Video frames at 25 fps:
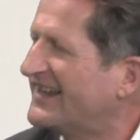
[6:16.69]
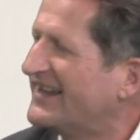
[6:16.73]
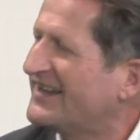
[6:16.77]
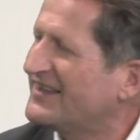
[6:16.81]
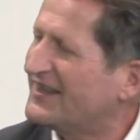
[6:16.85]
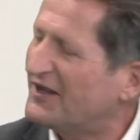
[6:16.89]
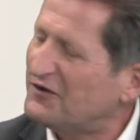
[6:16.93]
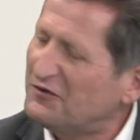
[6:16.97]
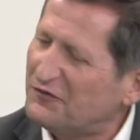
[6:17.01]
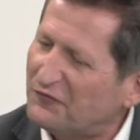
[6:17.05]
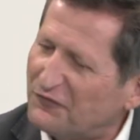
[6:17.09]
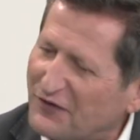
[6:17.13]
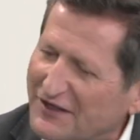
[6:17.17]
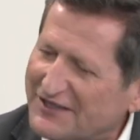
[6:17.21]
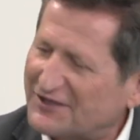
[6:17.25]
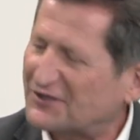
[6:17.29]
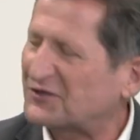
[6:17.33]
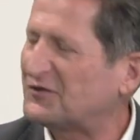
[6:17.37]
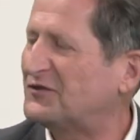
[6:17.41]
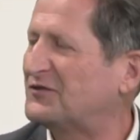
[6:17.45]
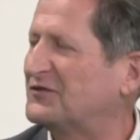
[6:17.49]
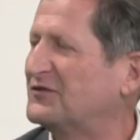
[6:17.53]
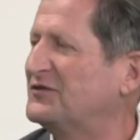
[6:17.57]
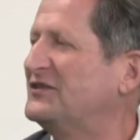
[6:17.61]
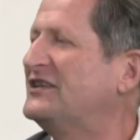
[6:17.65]
Il y a une
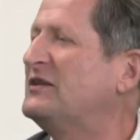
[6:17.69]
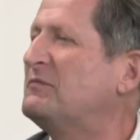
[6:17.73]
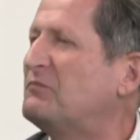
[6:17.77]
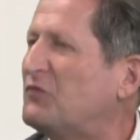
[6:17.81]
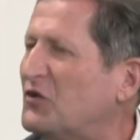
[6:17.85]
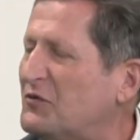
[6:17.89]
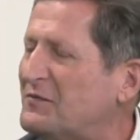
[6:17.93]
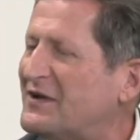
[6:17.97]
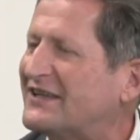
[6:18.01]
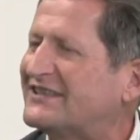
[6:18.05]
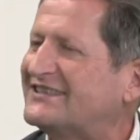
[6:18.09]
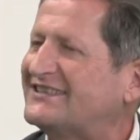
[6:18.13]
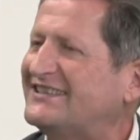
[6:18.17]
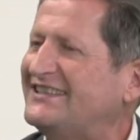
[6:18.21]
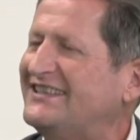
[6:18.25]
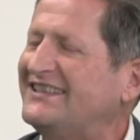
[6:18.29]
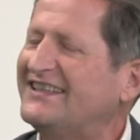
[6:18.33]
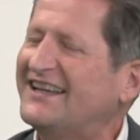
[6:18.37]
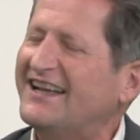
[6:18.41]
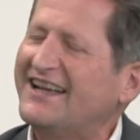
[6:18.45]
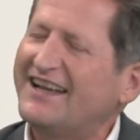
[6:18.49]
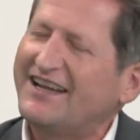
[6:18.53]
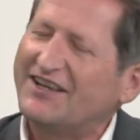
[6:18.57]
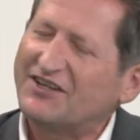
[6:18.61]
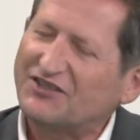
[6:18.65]
façon, une diplomatie,
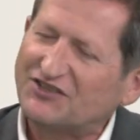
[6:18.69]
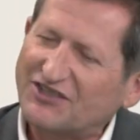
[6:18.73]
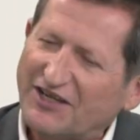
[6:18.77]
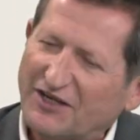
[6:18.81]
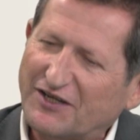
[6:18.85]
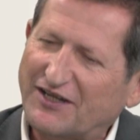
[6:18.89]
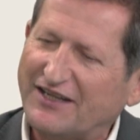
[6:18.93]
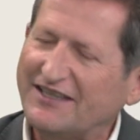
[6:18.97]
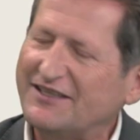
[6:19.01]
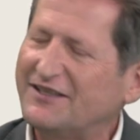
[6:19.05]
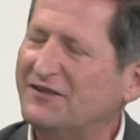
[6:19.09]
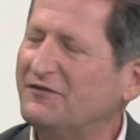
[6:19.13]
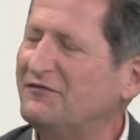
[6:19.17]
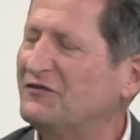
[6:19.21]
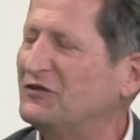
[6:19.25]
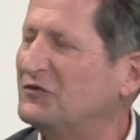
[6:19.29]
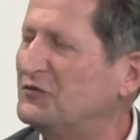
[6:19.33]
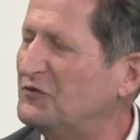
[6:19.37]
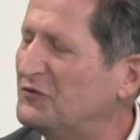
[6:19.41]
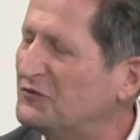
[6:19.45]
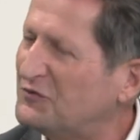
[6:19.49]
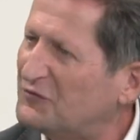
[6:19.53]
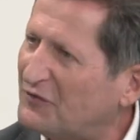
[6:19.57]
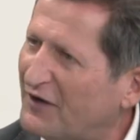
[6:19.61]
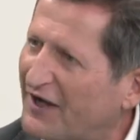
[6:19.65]
chaque
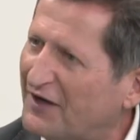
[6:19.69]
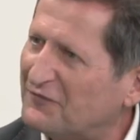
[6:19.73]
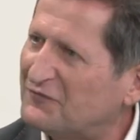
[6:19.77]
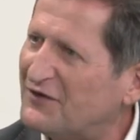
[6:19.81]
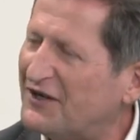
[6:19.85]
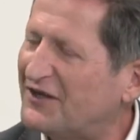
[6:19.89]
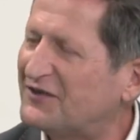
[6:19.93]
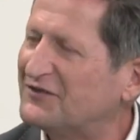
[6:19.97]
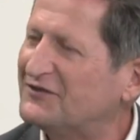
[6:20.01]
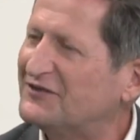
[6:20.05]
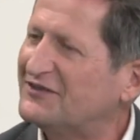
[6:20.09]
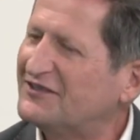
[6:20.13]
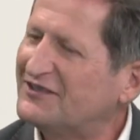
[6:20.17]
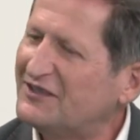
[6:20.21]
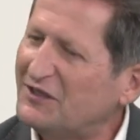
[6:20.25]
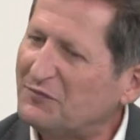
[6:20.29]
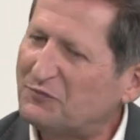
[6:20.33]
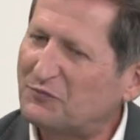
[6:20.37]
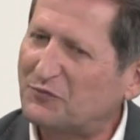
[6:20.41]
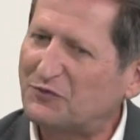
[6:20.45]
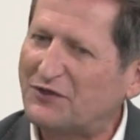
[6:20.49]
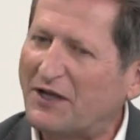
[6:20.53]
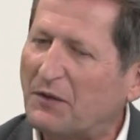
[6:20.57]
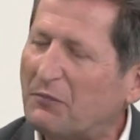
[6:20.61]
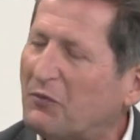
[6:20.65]
individu doit avoir un
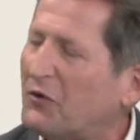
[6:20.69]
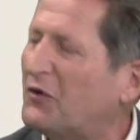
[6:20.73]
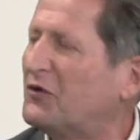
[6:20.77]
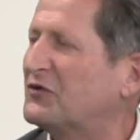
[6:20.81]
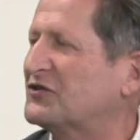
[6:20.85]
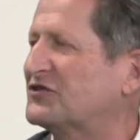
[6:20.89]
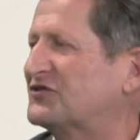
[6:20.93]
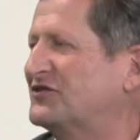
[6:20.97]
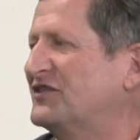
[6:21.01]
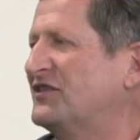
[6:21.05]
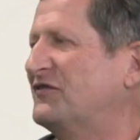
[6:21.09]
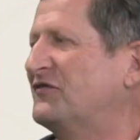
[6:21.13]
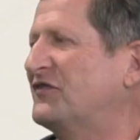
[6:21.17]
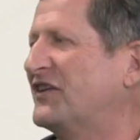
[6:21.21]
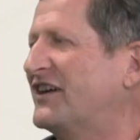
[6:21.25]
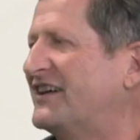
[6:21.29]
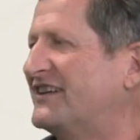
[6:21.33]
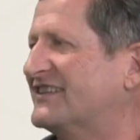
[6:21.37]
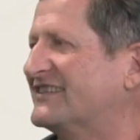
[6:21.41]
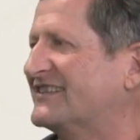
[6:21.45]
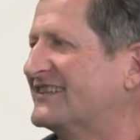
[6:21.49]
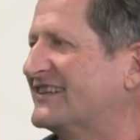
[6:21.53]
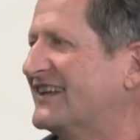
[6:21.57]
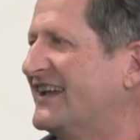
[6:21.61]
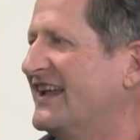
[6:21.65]
type d'approche
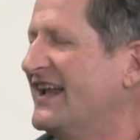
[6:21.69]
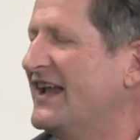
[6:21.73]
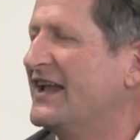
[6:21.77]
différente.